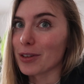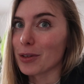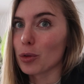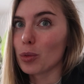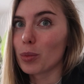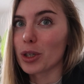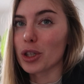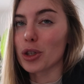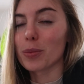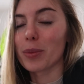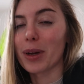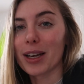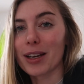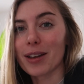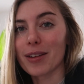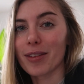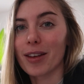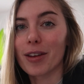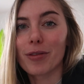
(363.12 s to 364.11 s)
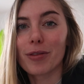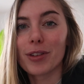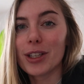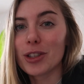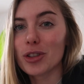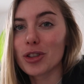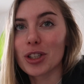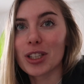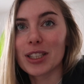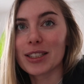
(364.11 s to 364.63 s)
war super spannend, sehr
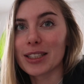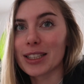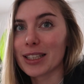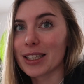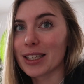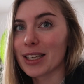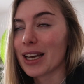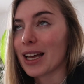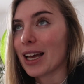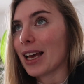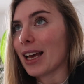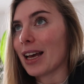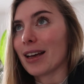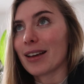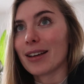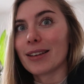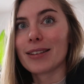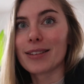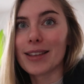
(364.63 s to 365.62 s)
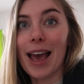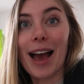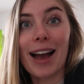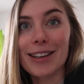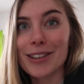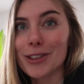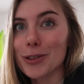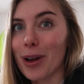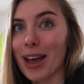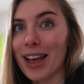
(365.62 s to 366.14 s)
vielschichtig, sehr
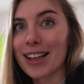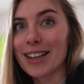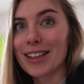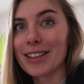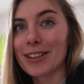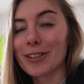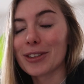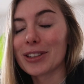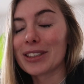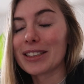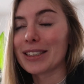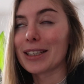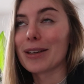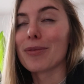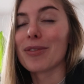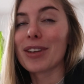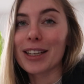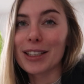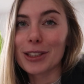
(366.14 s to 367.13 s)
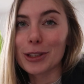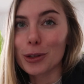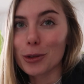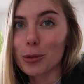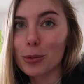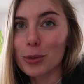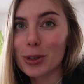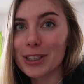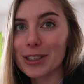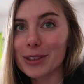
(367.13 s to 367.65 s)
aktuell und ähm, wirklich
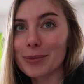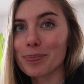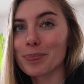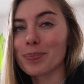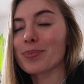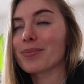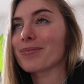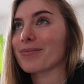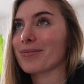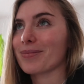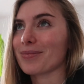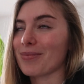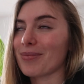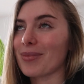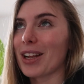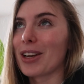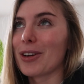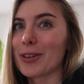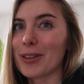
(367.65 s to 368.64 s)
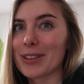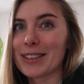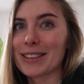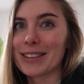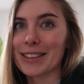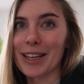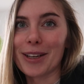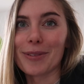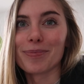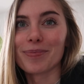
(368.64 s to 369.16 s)
cool. Und
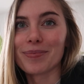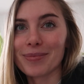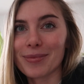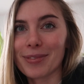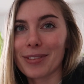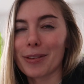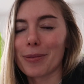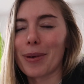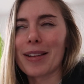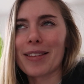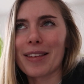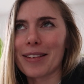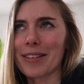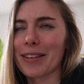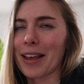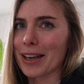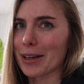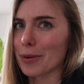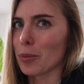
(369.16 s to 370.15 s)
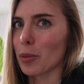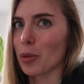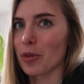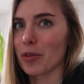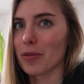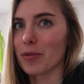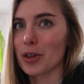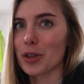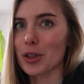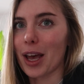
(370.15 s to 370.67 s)
ja, 20 Seiten
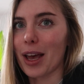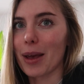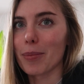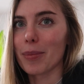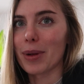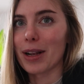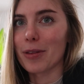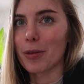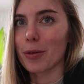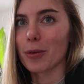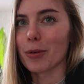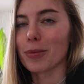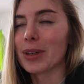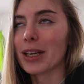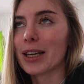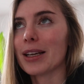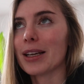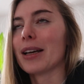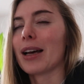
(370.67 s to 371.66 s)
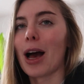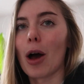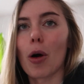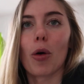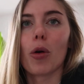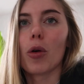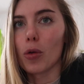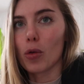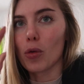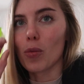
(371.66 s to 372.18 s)
mussten wir schreiben, also
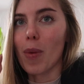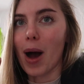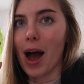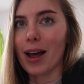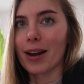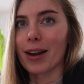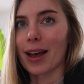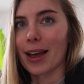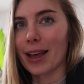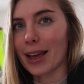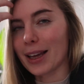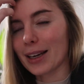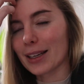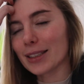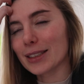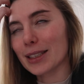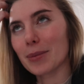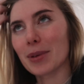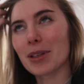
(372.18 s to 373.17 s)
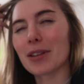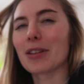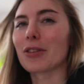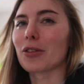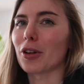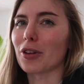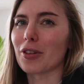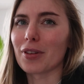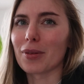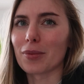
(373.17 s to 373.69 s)
auch human eigentlich, aber es ist
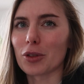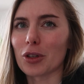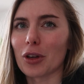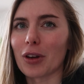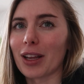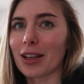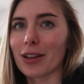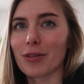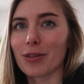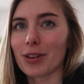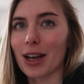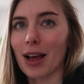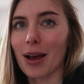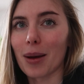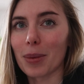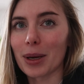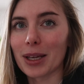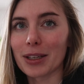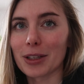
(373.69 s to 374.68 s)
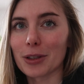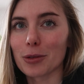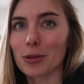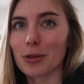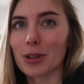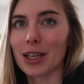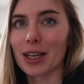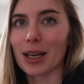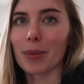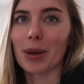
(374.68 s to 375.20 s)
trotzdem schon echt viel Arbeit
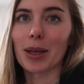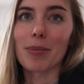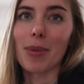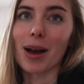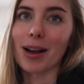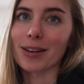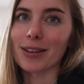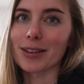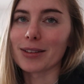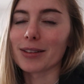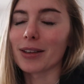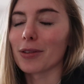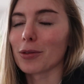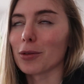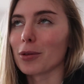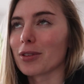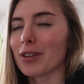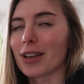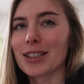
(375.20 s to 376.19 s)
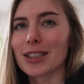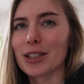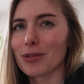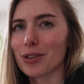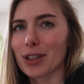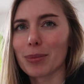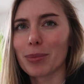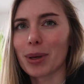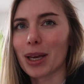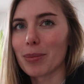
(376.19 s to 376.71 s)
natürlich. Aber ich mag das ja so,
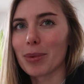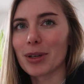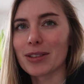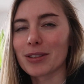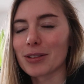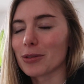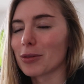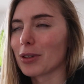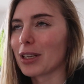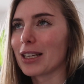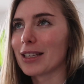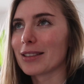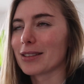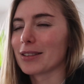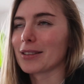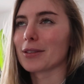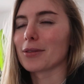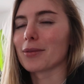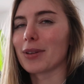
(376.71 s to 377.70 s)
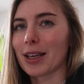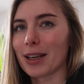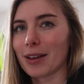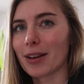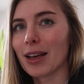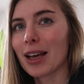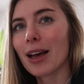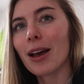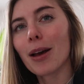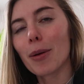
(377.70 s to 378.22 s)
Scientific Papers zu lesen,
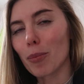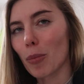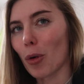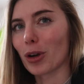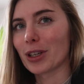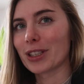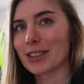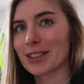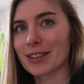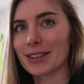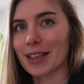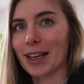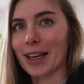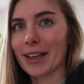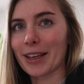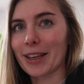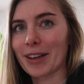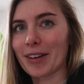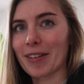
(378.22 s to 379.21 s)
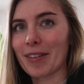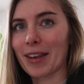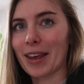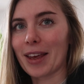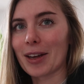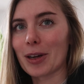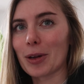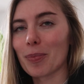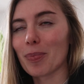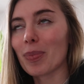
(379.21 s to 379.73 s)
deswegen mochte ich das eigentlich ganz
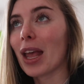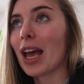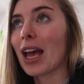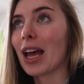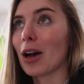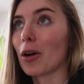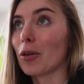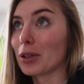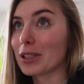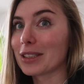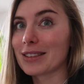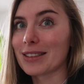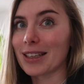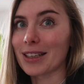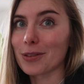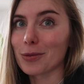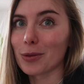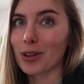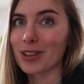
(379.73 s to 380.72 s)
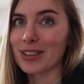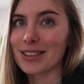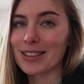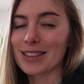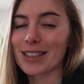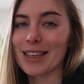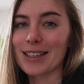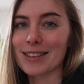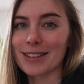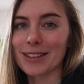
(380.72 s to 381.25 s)
gerne. Und in sechs Wochen ist
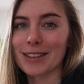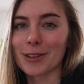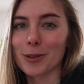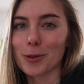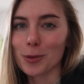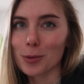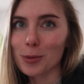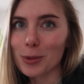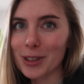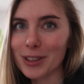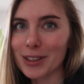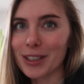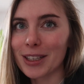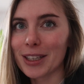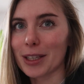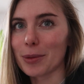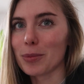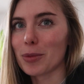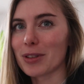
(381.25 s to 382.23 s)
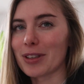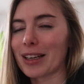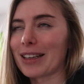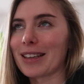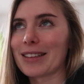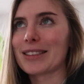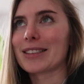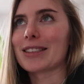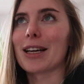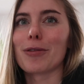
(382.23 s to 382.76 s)
die erste Klausur. Ich muss sagen,
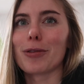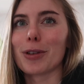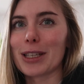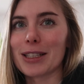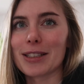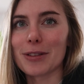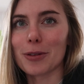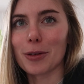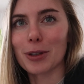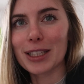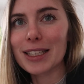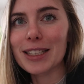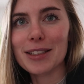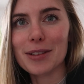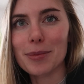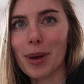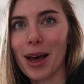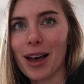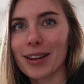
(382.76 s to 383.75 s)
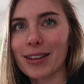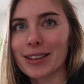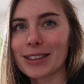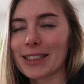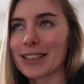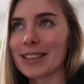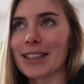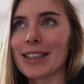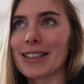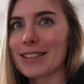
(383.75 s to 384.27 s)
dass ich dafür jetzt noch nichts mache,
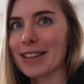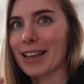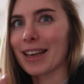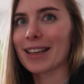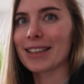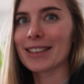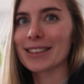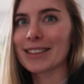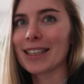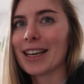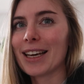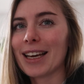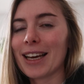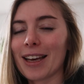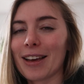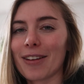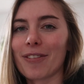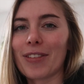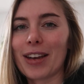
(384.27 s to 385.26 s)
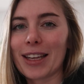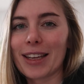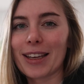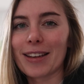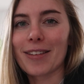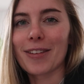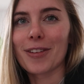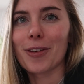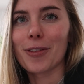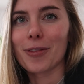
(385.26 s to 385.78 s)
denn ganz ehrlich, wenn ich
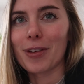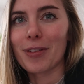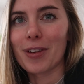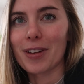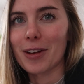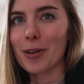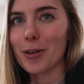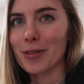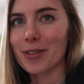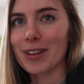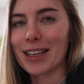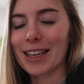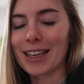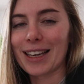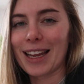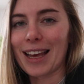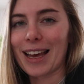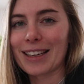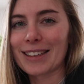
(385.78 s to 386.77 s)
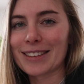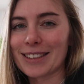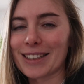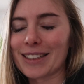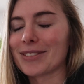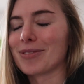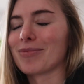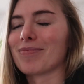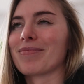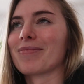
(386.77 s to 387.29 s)
jetzt irgendwie was auswendig lerne,
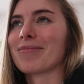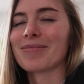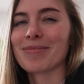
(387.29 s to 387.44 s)
dann